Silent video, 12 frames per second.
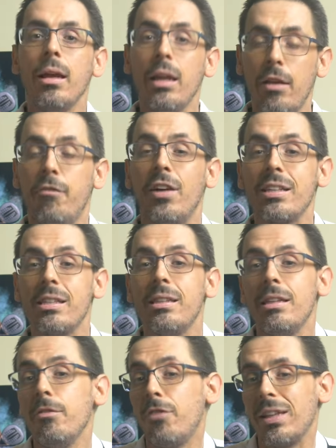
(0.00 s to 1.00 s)

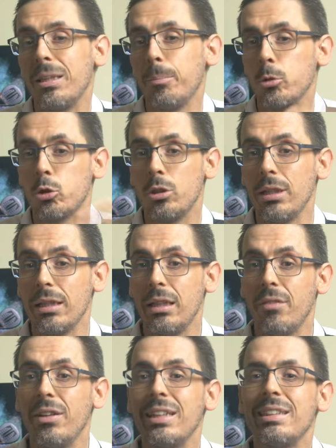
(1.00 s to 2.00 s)
Infatti, infatti posso dire
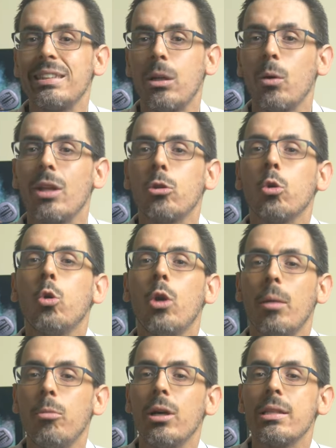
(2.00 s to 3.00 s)
di aver instaurato
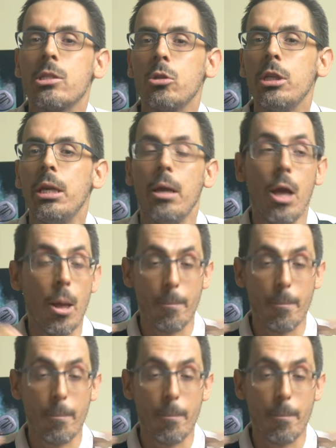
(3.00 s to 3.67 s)
collaborazioni